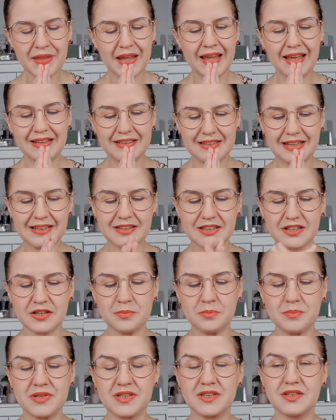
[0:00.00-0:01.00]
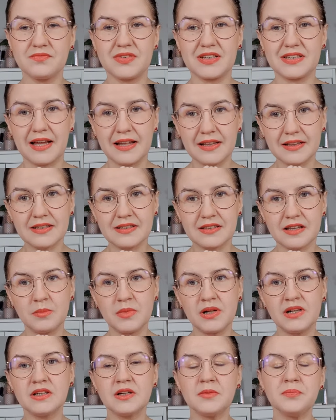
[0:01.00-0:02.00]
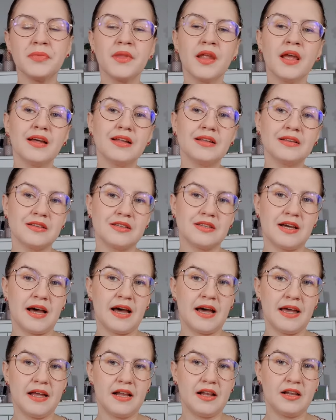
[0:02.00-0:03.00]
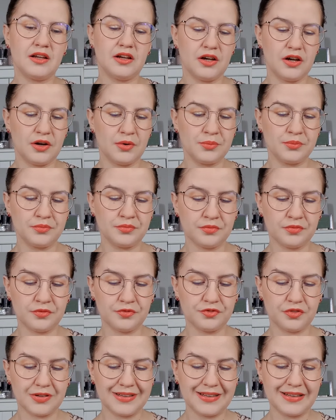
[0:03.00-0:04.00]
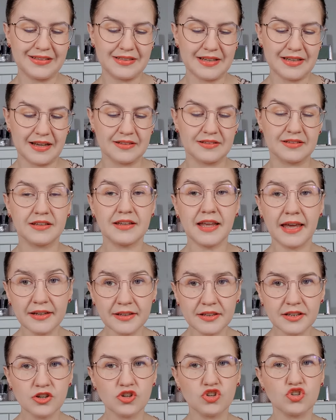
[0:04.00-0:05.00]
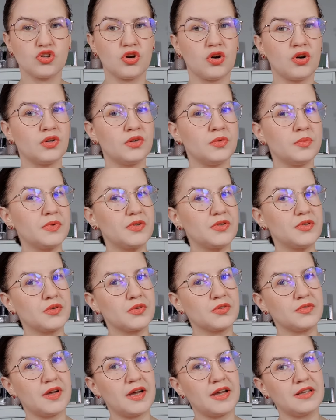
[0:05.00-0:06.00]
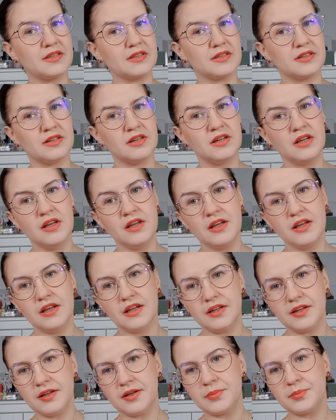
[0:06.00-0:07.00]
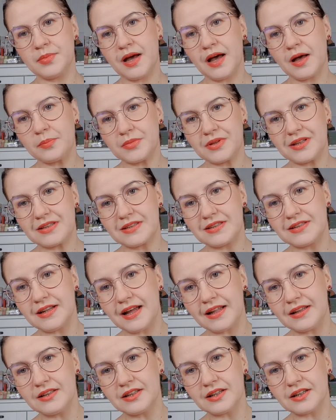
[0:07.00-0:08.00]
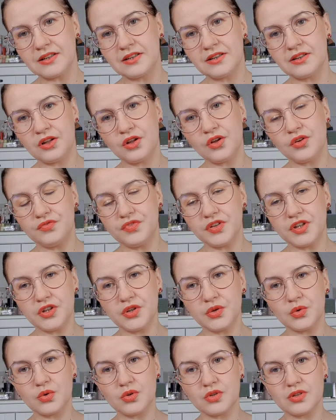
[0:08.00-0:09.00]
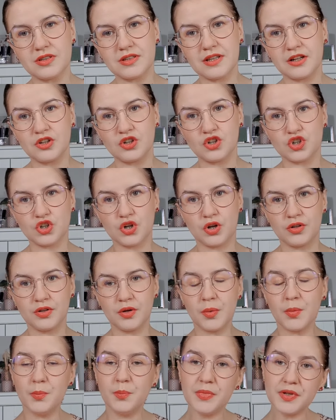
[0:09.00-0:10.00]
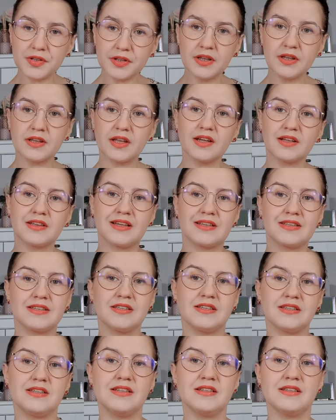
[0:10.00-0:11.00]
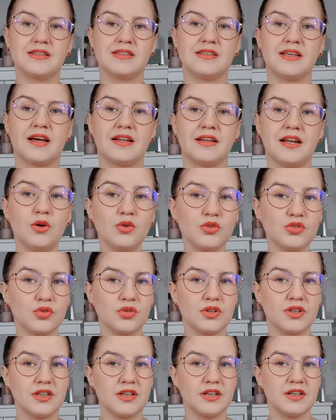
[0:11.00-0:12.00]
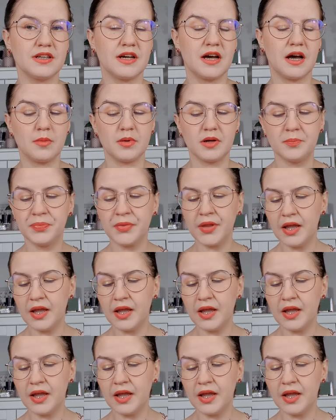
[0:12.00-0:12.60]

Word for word: es hat sich ein bisschen was angesammelt. Ein Teil ähm, von den Sachen kennt ihr schon, beziehungsweise ähm, habt das in anderen Videos dann schon mitgekriegt, dass ich diese Sachen aussortiert habe.